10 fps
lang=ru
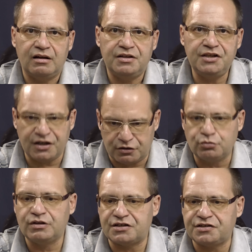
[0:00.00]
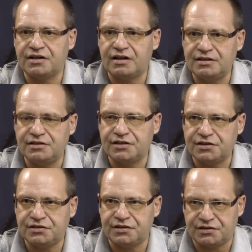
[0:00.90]
не государственная граница
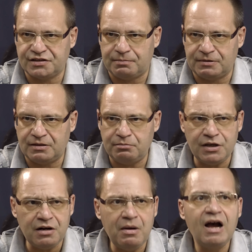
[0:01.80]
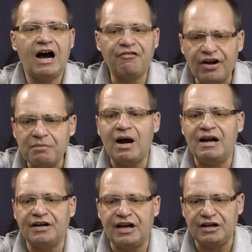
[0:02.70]
СССР с западным миром, а
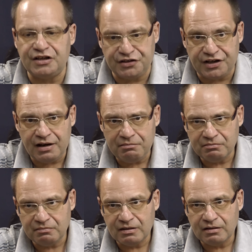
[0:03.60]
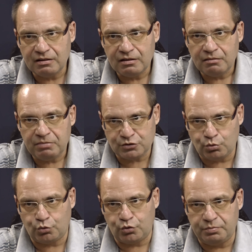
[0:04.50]
формальная линия,
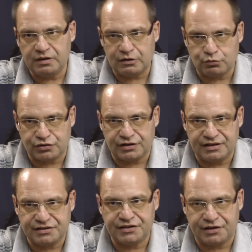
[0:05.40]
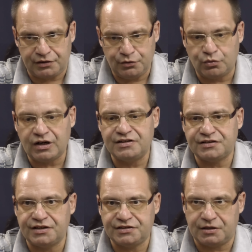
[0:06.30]
поскольку и Белорусская ССР, и
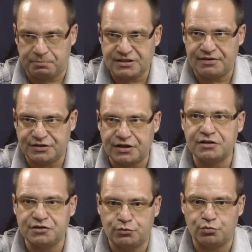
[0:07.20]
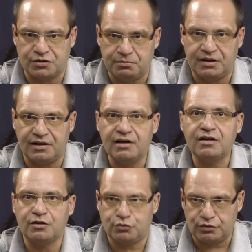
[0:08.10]
Украинская ССР по Советской Конституции были
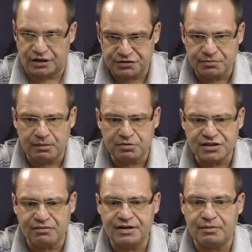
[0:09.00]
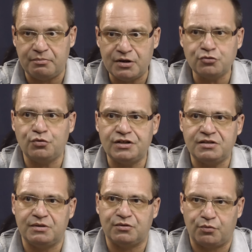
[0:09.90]
государственными образованиями, между
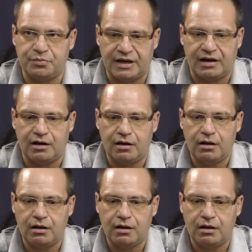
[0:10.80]
этими двумя